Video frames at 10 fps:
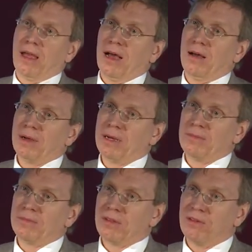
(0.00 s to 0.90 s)

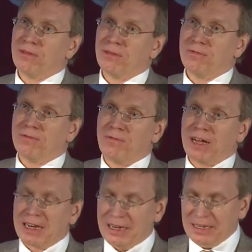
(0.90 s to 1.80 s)
Aber
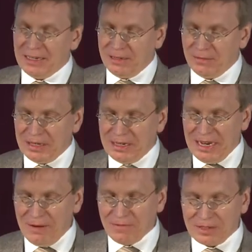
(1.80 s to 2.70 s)
verglichen mit
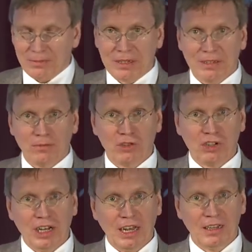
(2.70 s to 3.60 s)
dem, was mit diesem
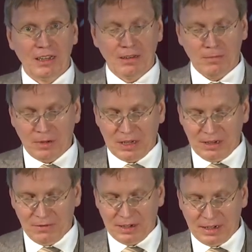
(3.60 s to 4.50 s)
schillernden
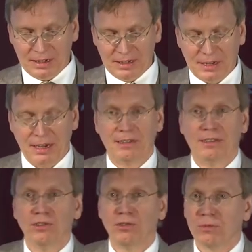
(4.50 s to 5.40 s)
Begriff der
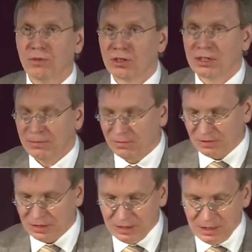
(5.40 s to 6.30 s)
Digitalisierung beschrieben
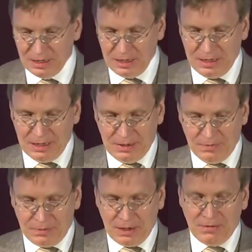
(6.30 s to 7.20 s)
wird,
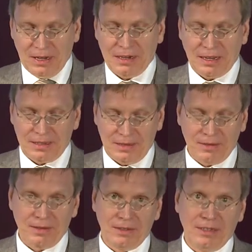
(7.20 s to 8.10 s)
waren das
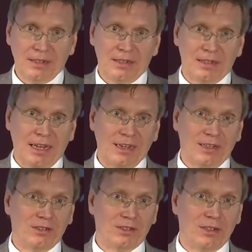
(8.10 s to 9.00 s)
diese
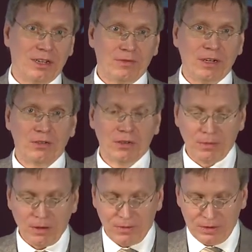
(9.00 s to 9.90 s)
technischen Entwicklungen
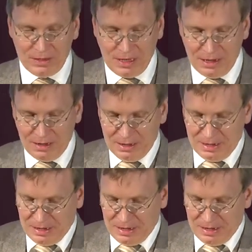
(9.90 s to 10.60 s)
immer von sehr